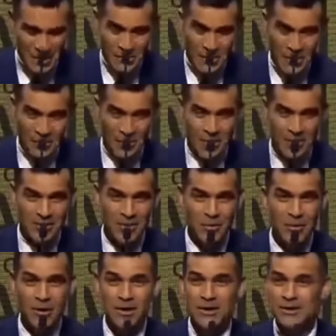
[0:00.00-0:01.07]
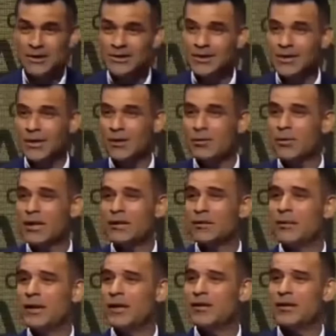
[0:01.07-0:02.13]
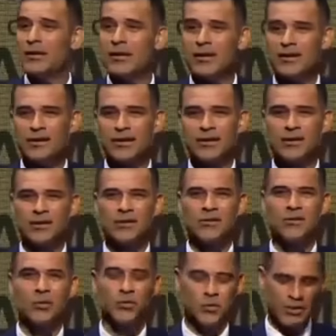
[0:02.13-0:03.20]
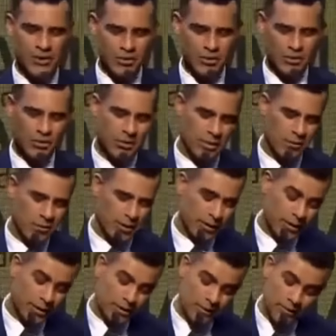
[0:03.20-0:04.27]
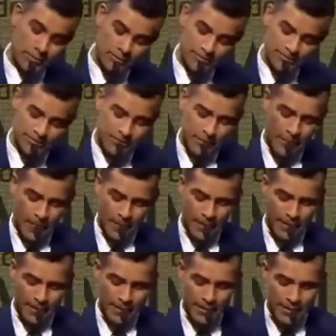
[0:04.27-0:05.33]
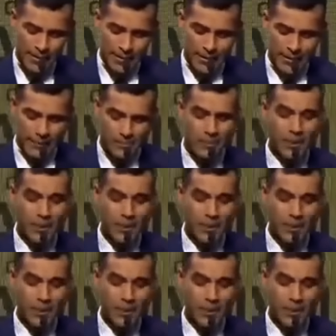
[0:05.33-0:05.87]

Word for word: Pero bueno, no me quedó más remedio que darte un que otro recuerdito, eh,